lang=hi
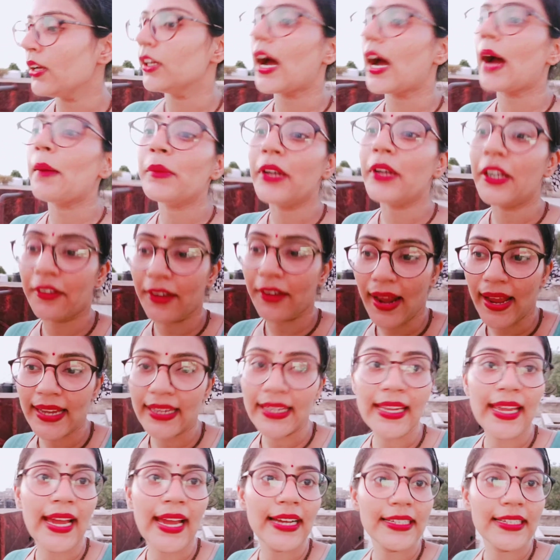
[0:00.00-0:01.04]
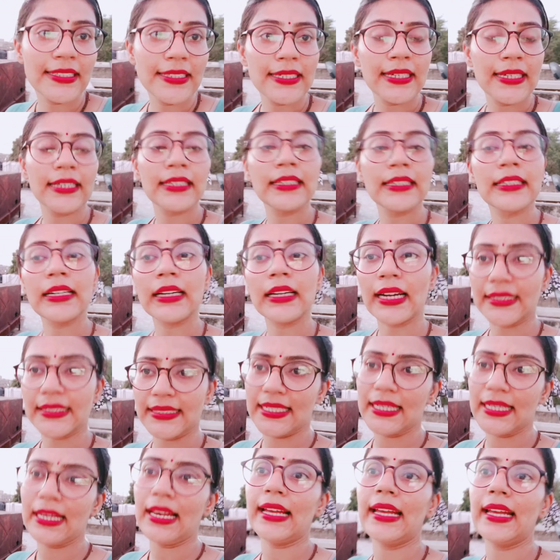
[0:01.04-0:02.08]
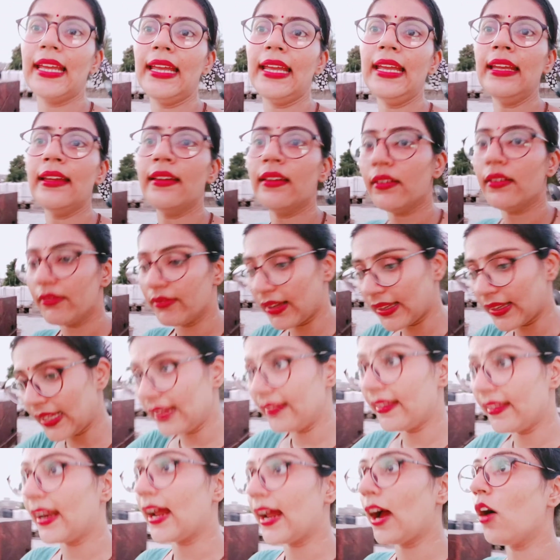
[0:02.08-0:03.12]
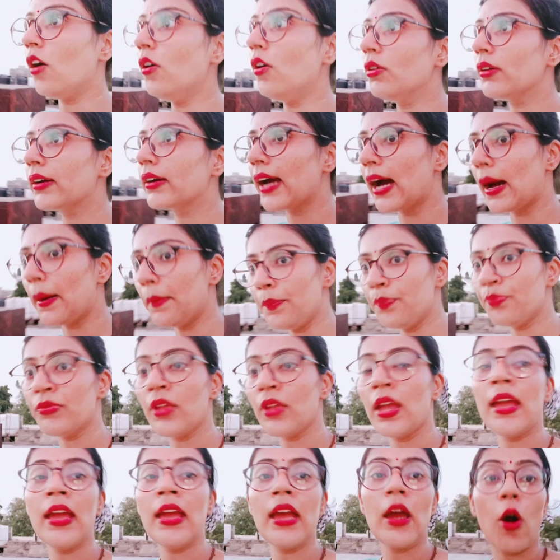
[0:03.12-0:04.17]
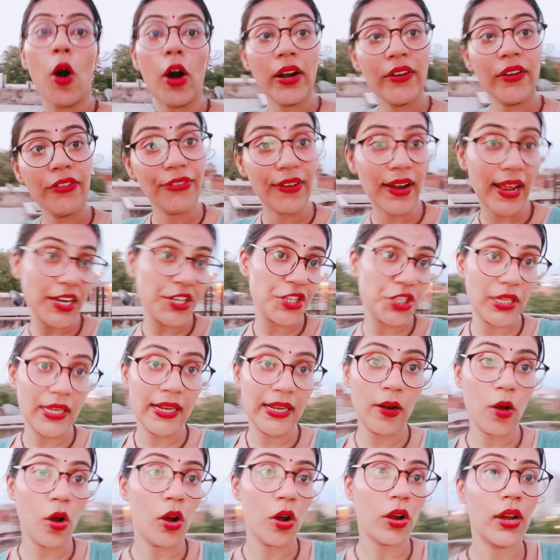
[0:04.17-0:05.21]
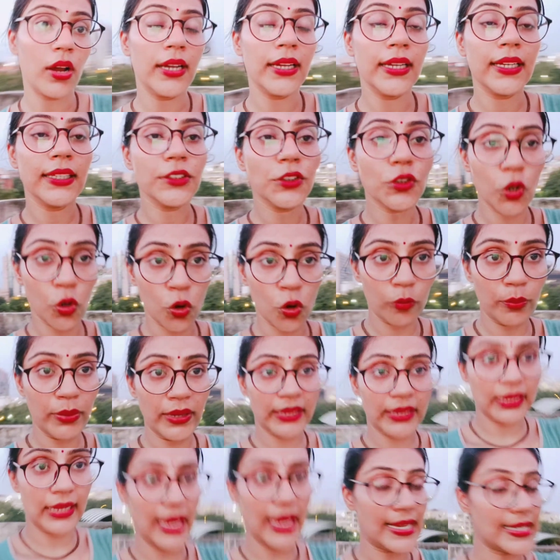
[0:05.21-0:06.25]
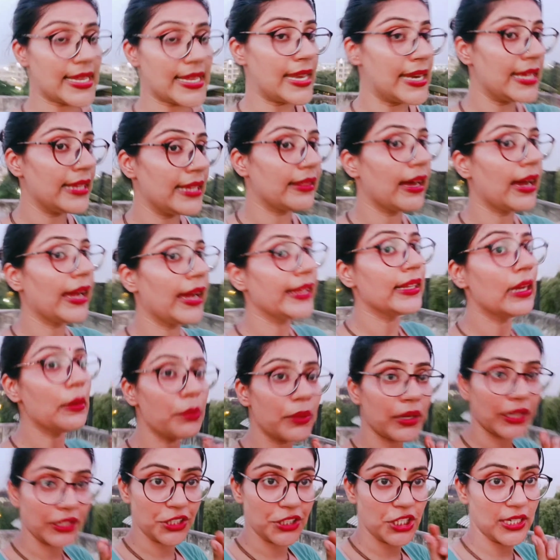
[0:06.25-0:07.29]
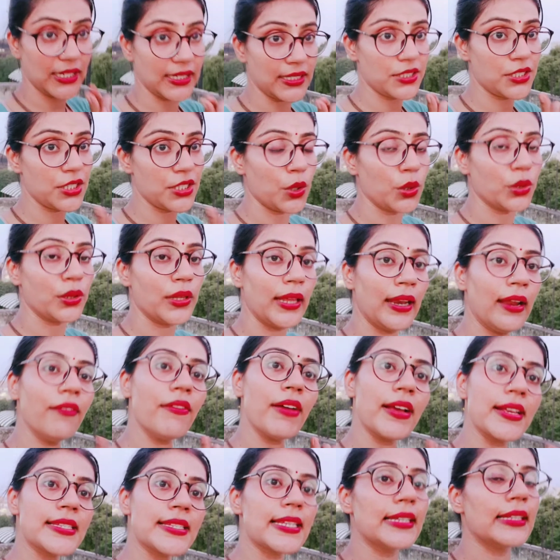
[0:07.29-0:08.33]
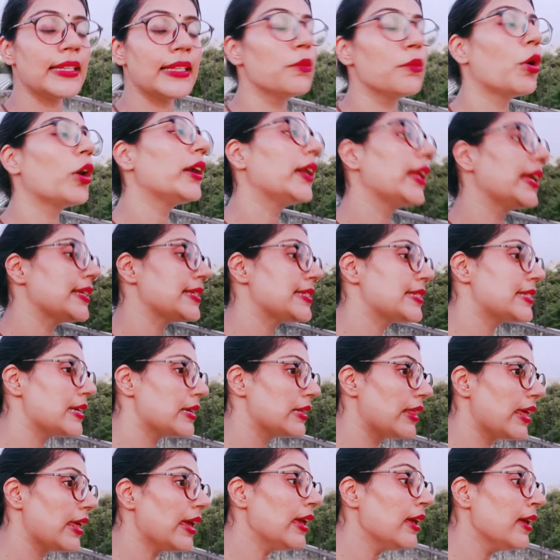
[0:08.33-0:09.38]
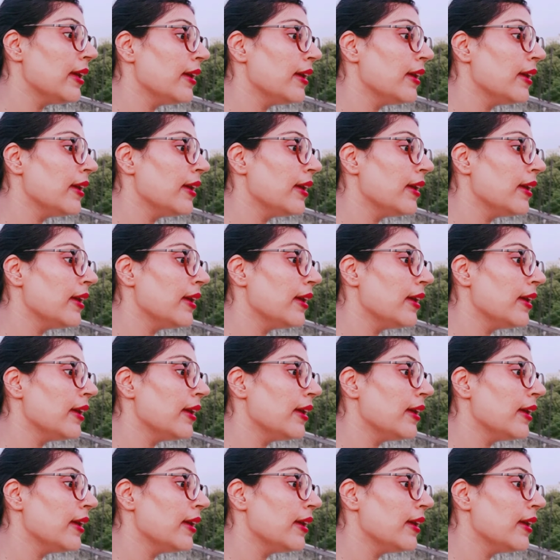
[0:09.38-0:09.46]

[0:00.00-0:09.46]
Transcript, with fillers: हमने ट्राई की आज अच्छी लगी वैदिक इधर आओ कम और फ्रेश थी लोग जो गोभी थी ऐसा नहीं था एकदम कच्ची कच्ची होती है ना वैसी थी बहुत टेस्टी थी